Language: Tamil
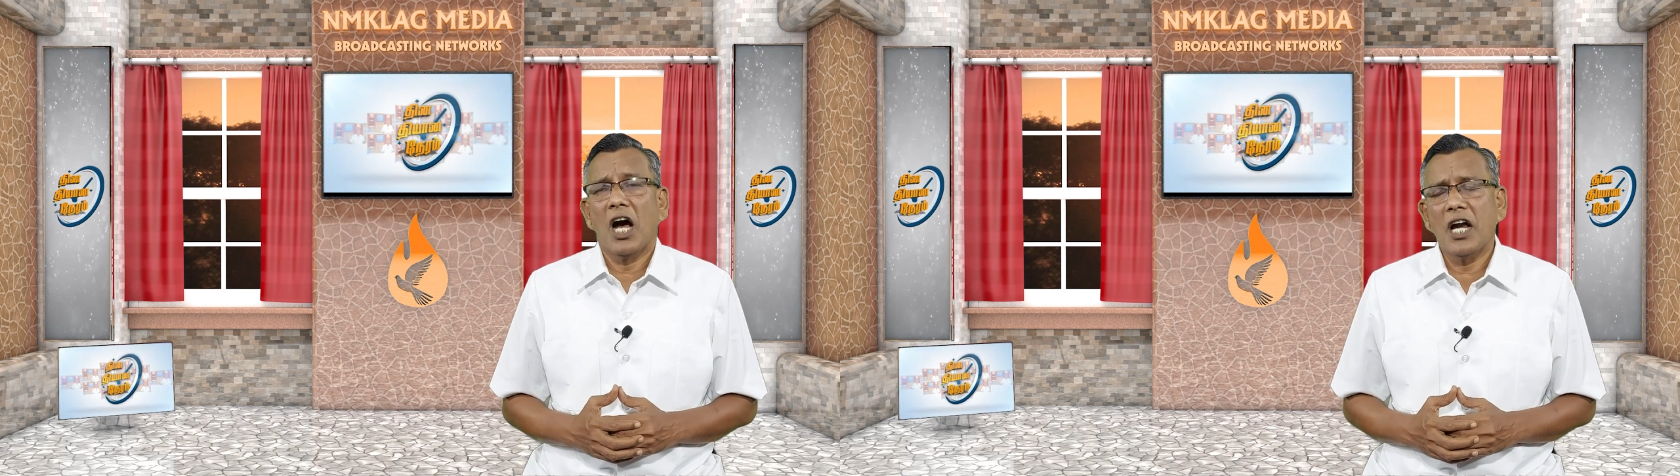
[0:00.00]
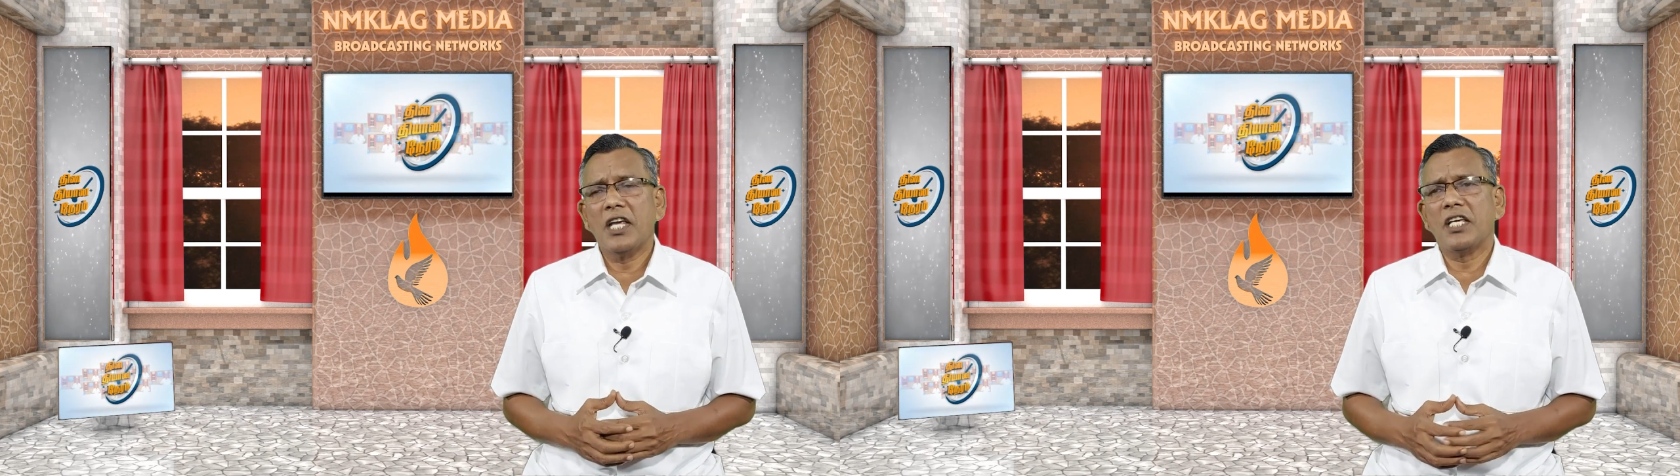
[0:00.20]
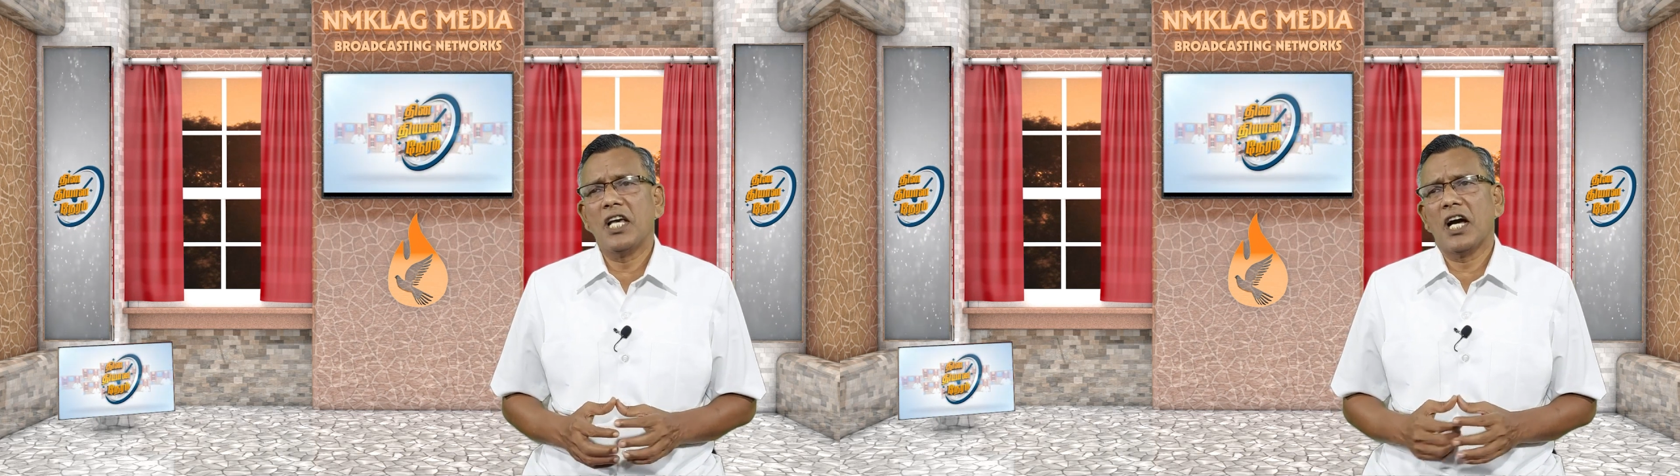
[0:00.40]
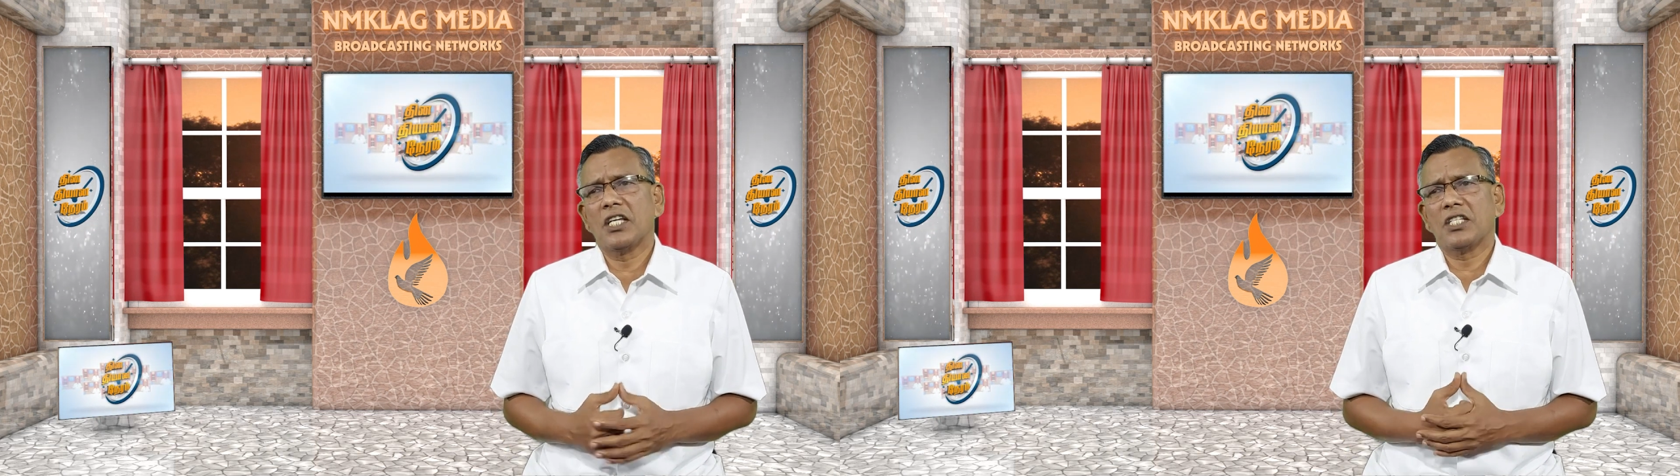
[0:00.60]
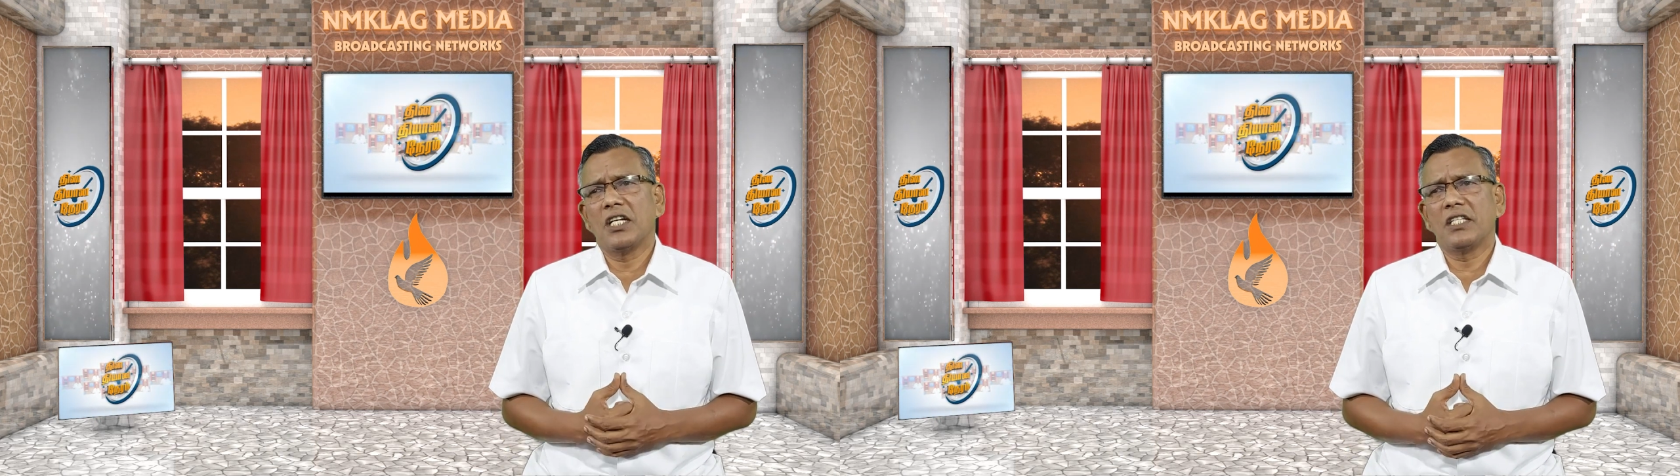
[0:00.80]

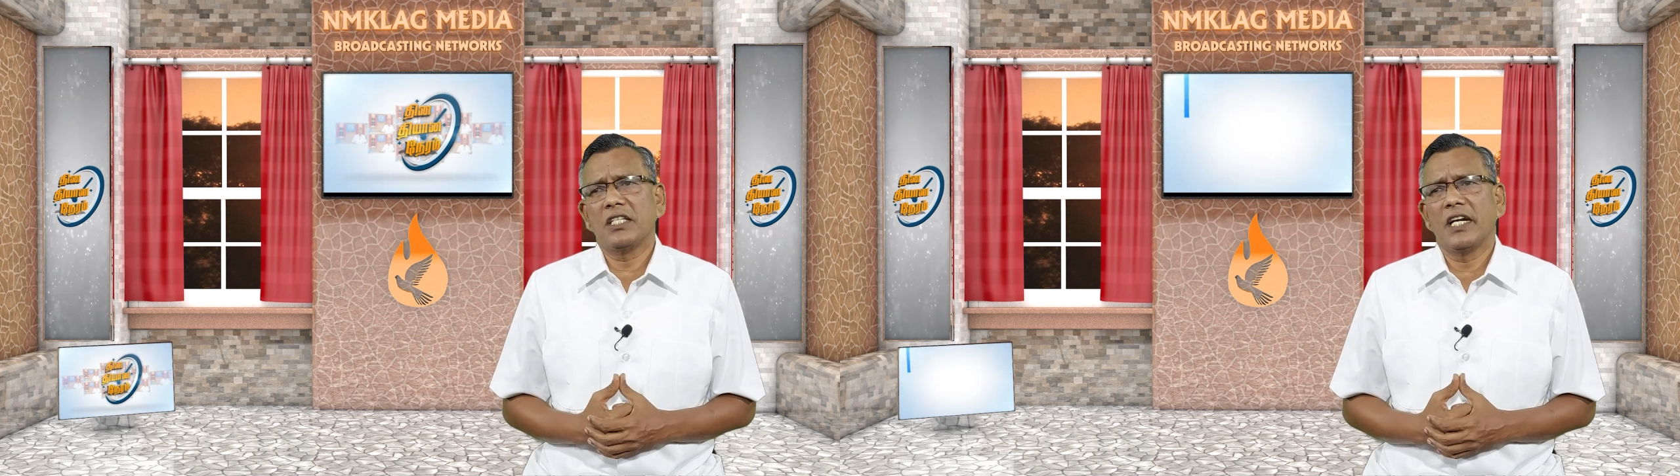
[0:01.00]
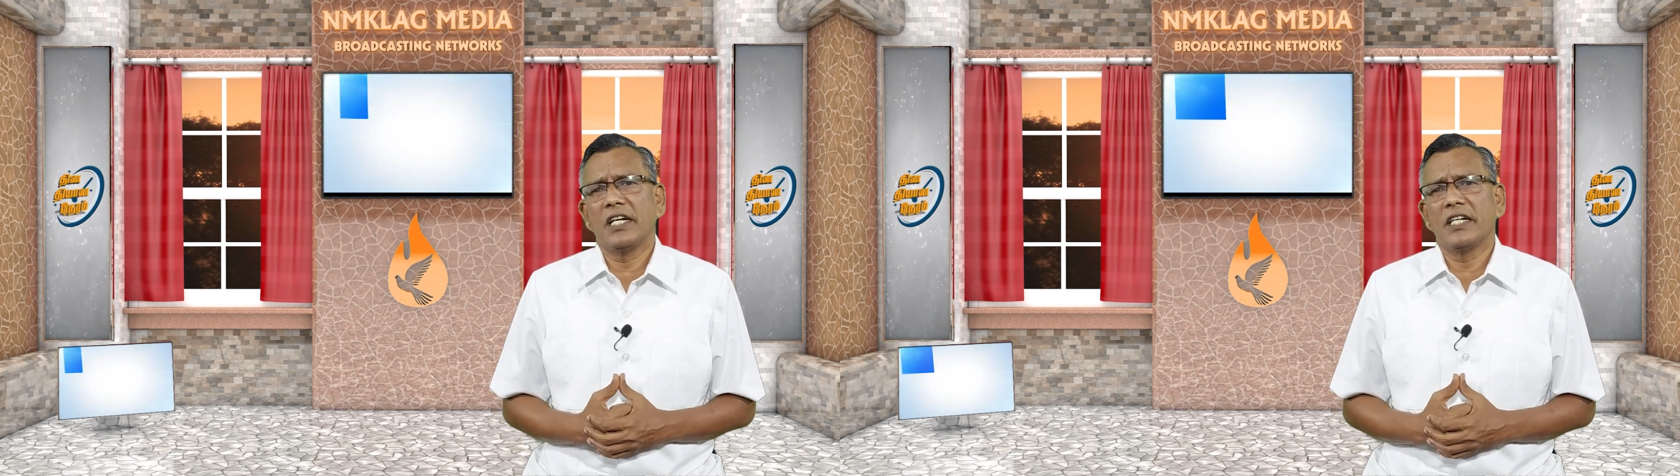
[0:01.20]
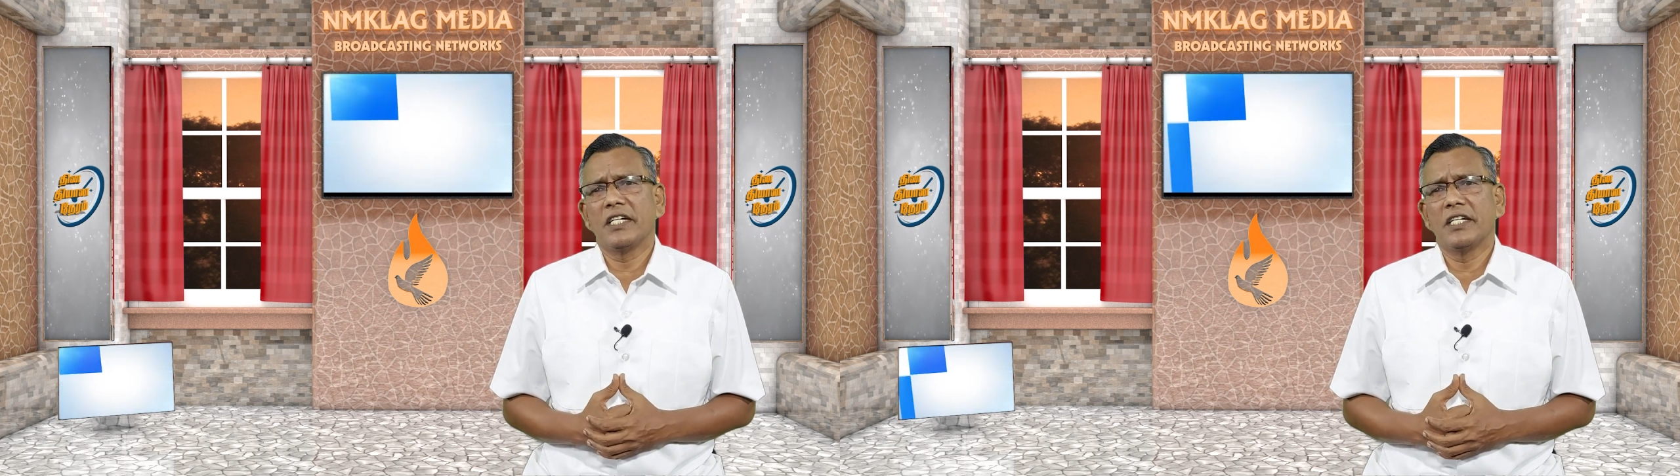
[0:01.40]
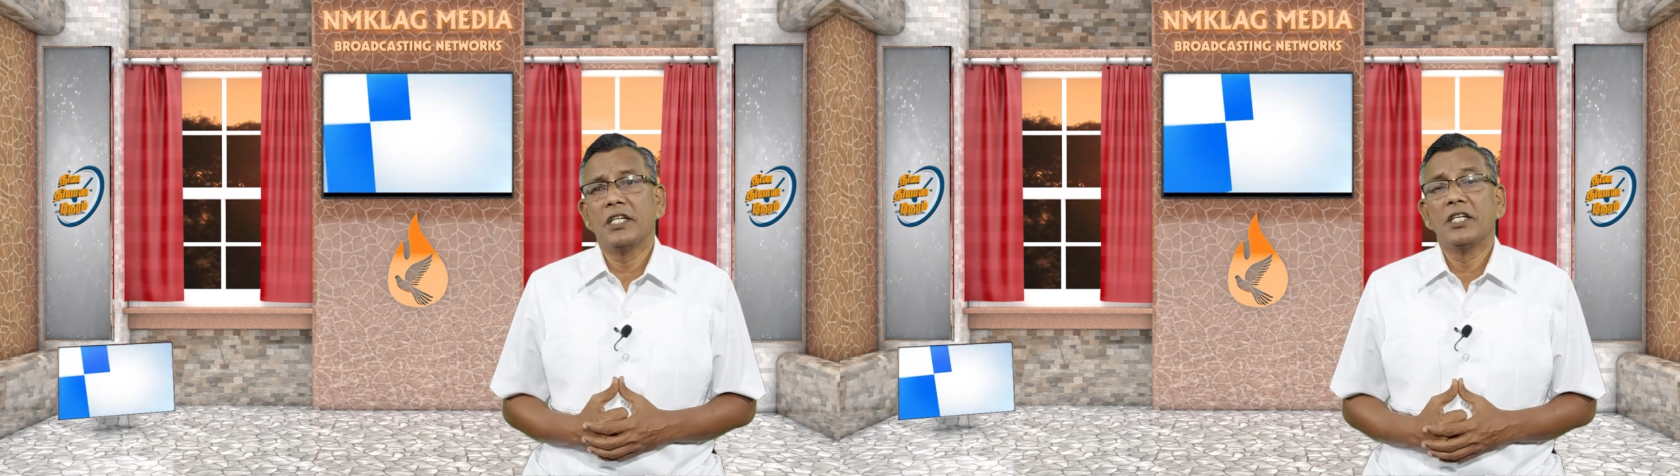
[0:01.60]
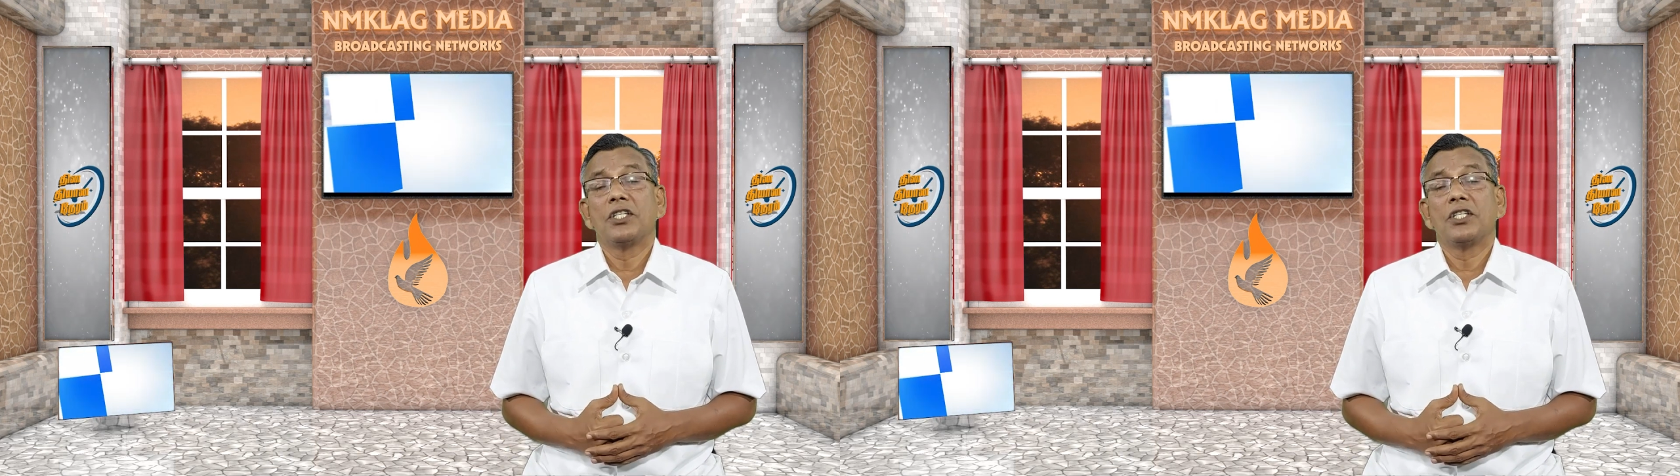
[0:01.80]
காணிக்கையாக செலுத்துகிறீர்கள் என்று